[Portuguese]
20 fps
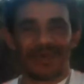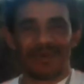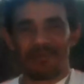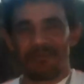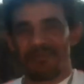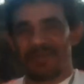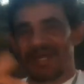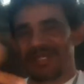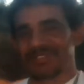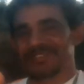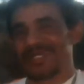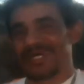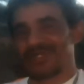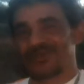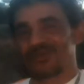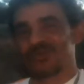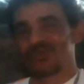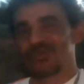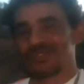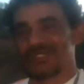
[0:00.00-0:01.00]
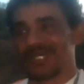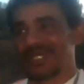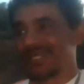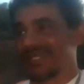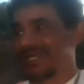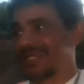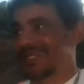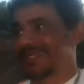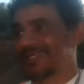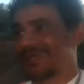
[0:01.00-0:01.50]
Mas dá tudo certo,
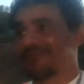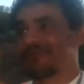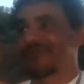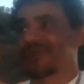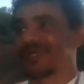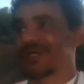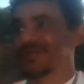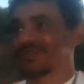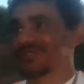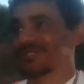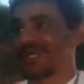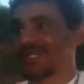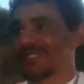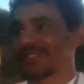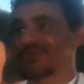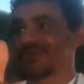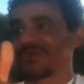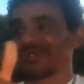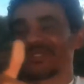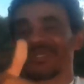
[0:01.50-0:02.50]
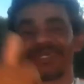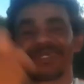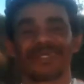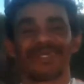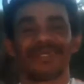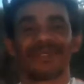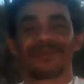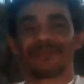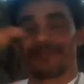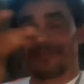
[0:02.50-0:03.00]
galera. Tá ficando já de noite
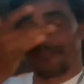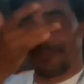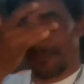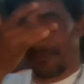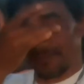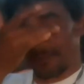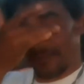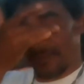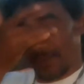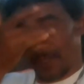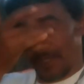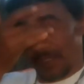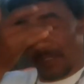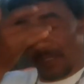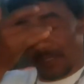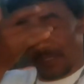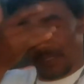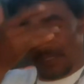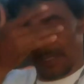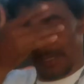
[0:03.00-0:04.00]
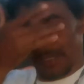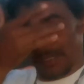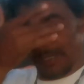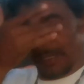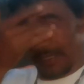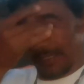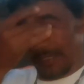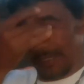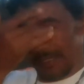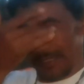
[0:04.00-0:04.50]
aqui
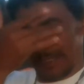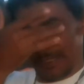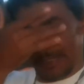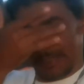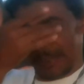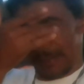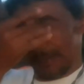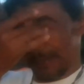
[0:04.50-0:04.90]
e